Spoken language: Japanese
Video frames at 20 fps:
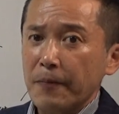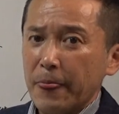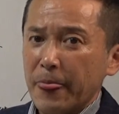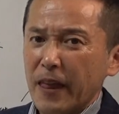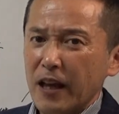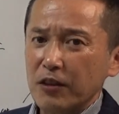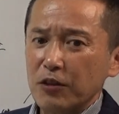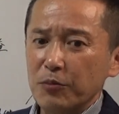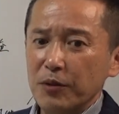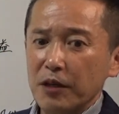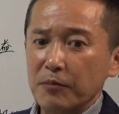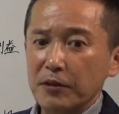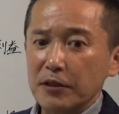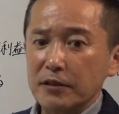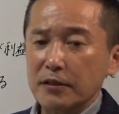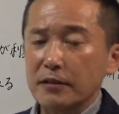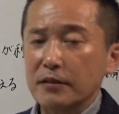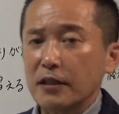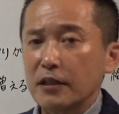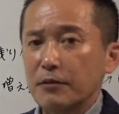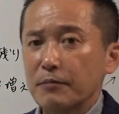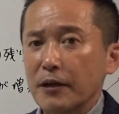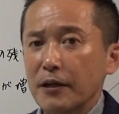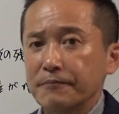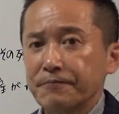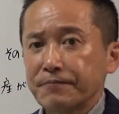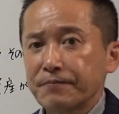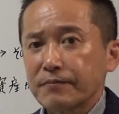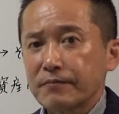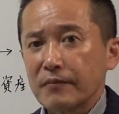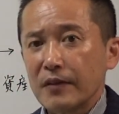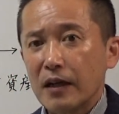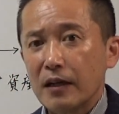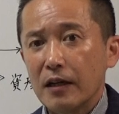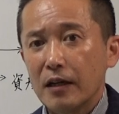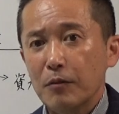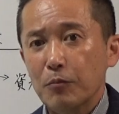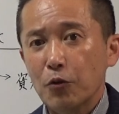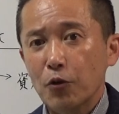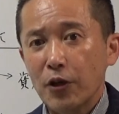おく。あでも山下さん今なん
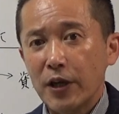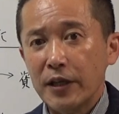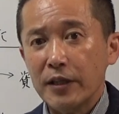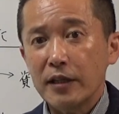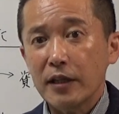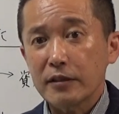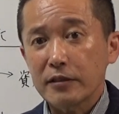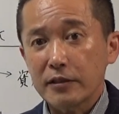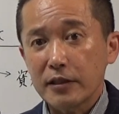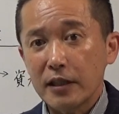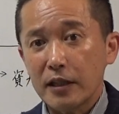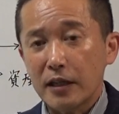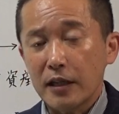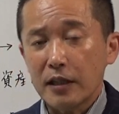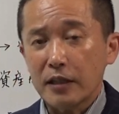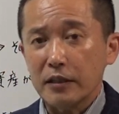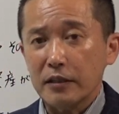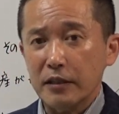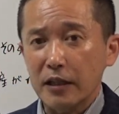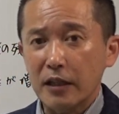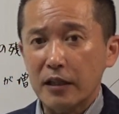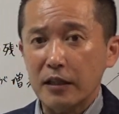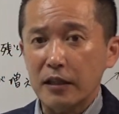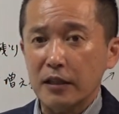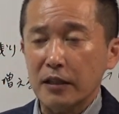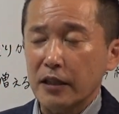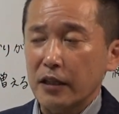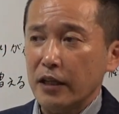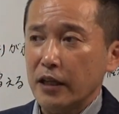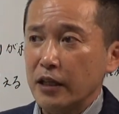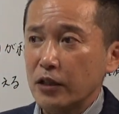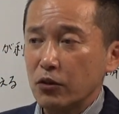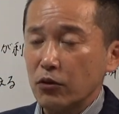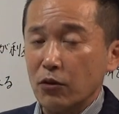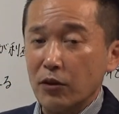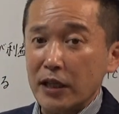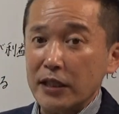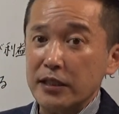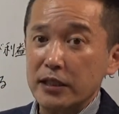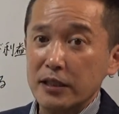かもう円安でなんか円
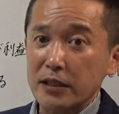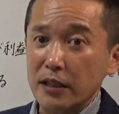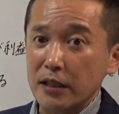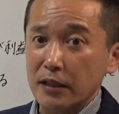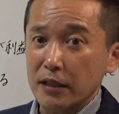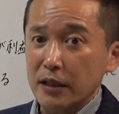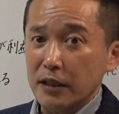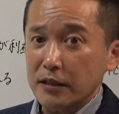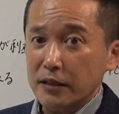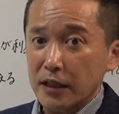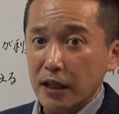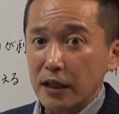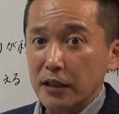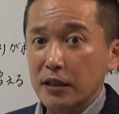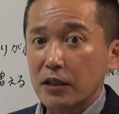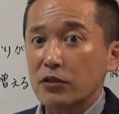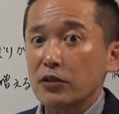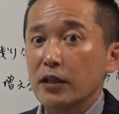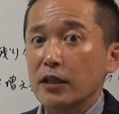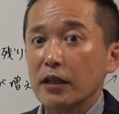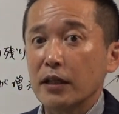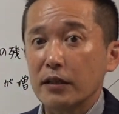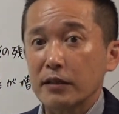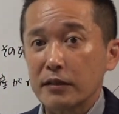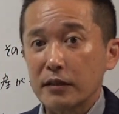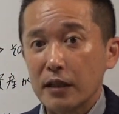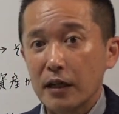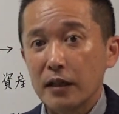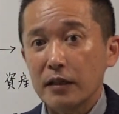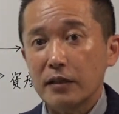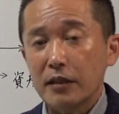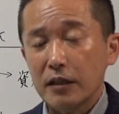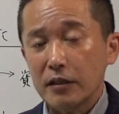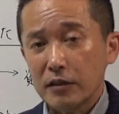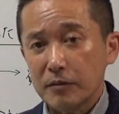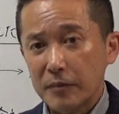の価値って下がってるじゃないですかって、